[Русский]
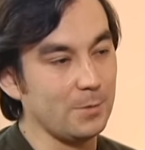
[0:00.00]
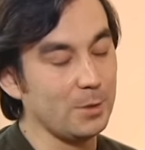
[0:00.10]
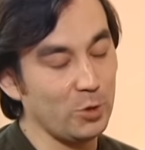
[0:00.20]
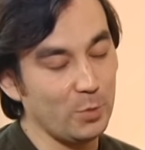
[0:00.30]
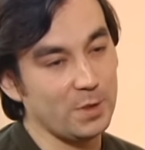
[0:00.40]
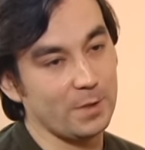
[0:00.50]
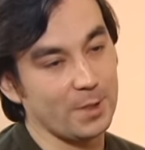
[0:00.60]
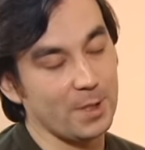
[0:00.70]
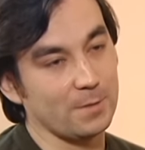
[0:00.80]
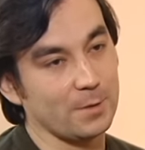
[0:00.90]
Это не убийство, я
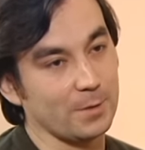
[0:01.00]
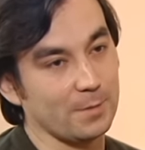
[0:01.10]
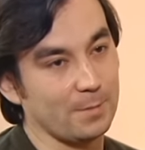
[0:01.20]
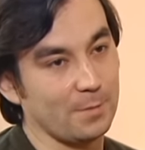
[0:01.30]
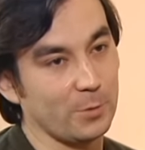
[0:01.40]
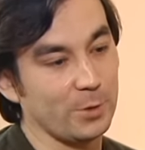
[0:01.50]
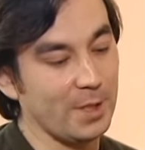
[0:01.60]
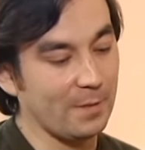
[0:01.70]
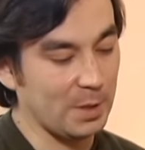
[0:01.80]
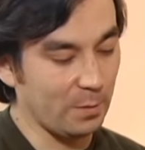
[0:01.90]
сказал уже. В суде
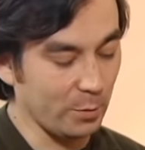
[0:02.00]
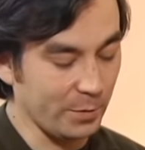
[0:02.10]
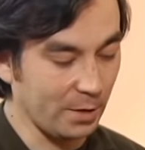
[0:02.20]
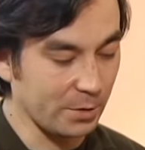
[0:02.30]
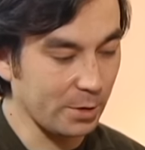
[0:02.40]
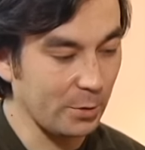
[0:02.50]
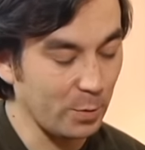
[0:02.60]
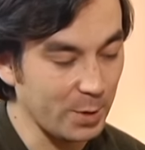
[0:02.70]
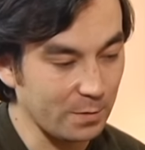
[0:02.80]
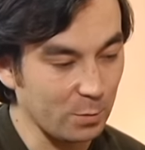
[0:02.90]
я об этом говорил, что это не
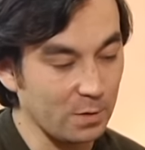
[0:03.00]
убийство.